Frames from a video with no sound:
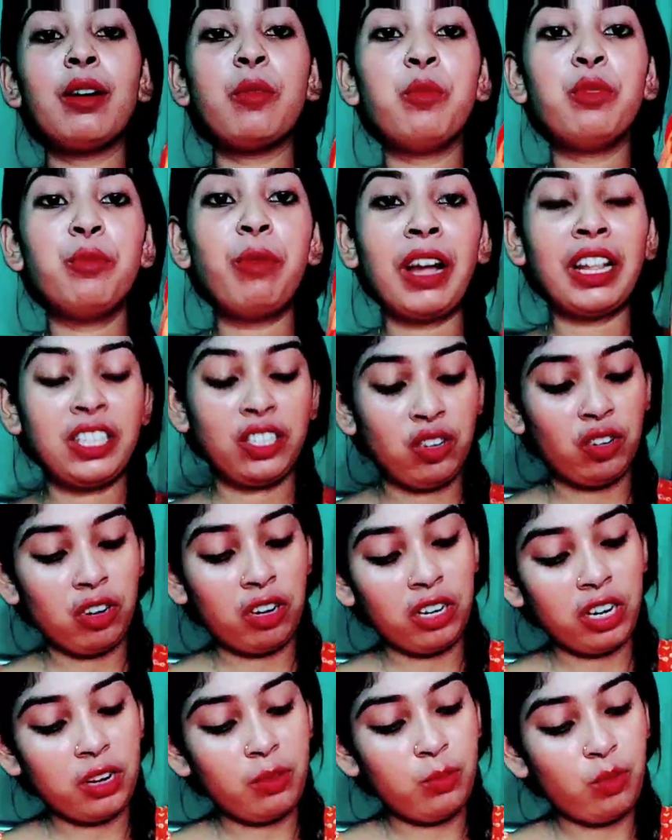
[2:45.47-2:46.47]
কাপড় ভাজ
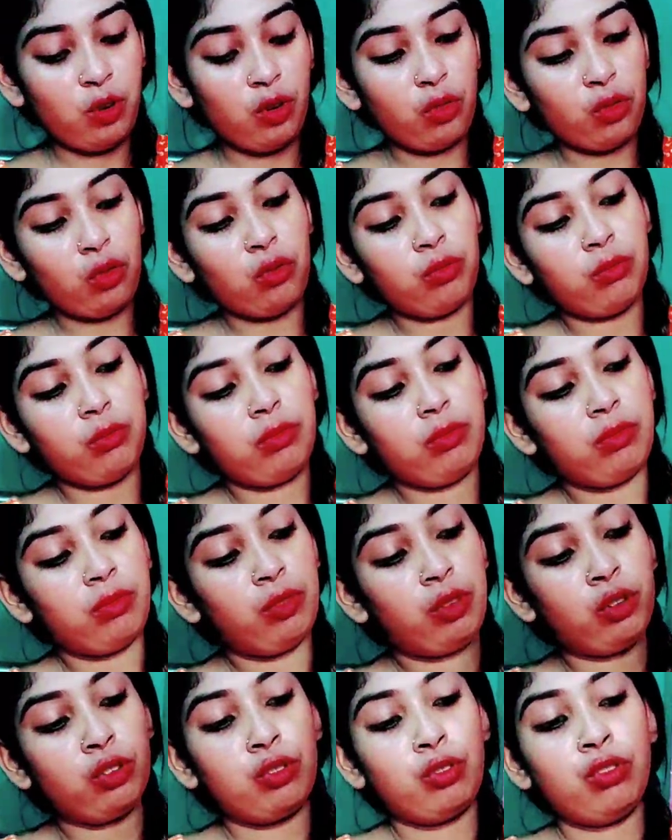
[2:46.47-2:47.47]
করাটাই বড়
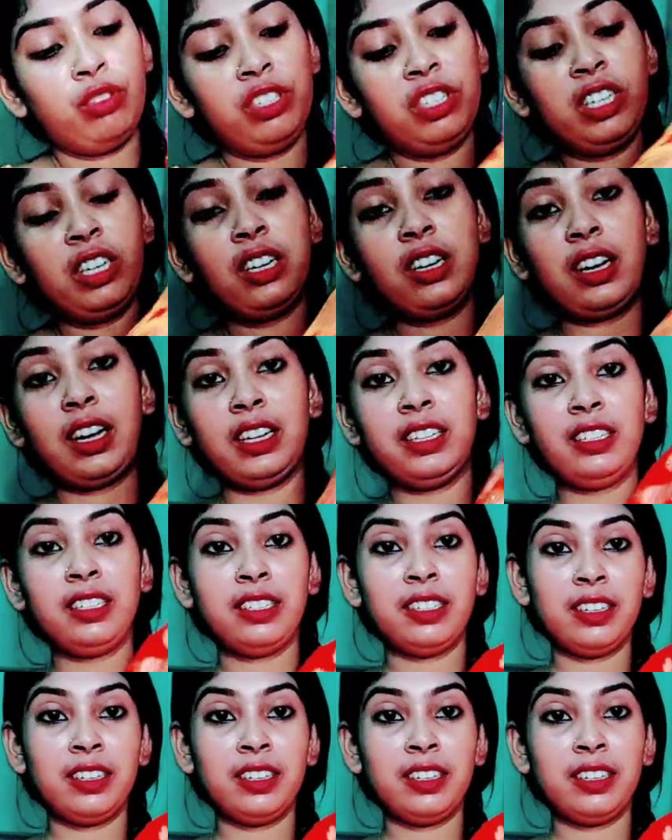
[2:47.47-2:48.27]
অসহ্যের কাজ